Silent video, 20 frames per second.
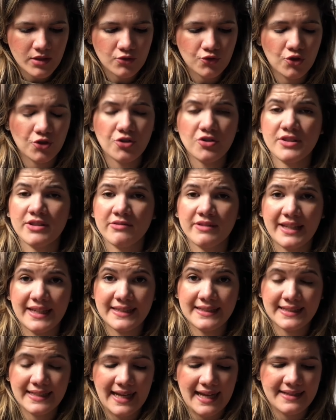Todos são
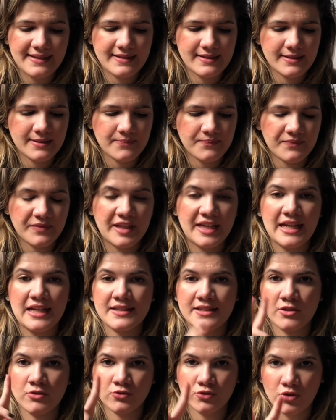Kit Kats e
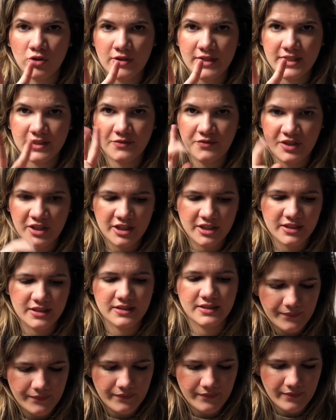eles são dois
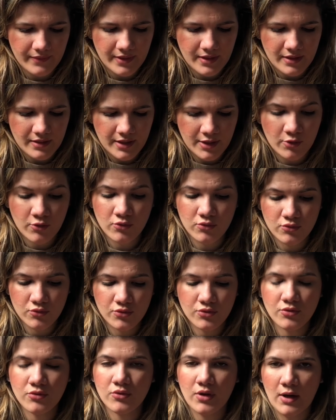fingers. Porque o,
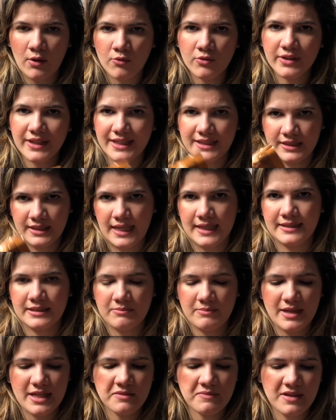o, o Kit Kat
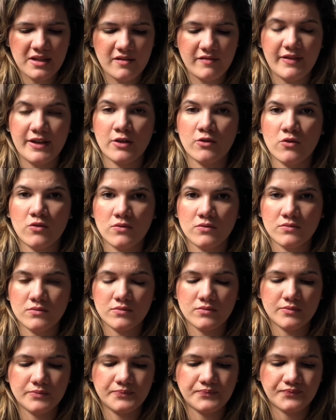mesmo, ele vem com,
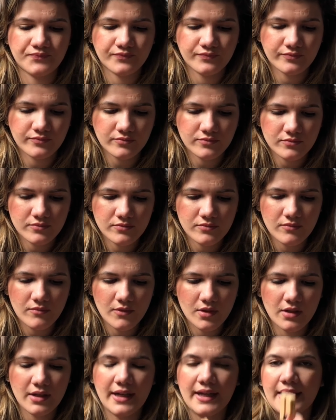
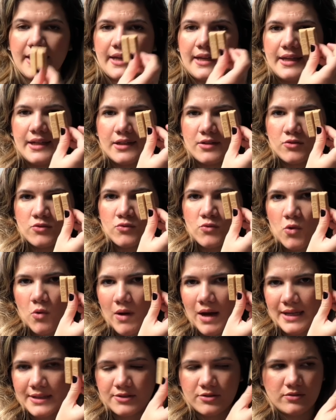é, com
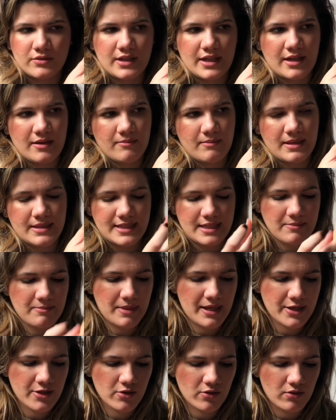quatro, né? Mas é
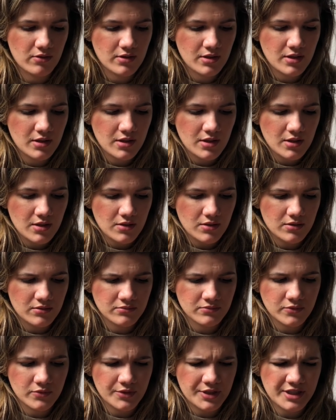maior.
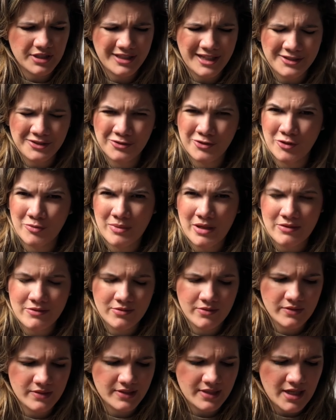O Kit Kat normal, eu
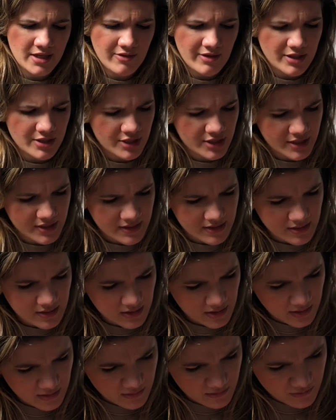não sei, eu acho que
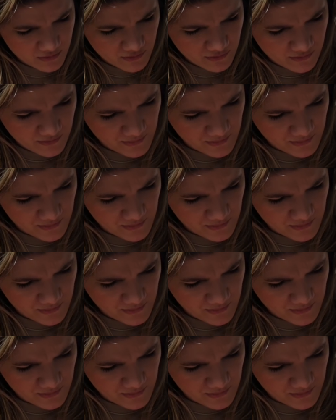são...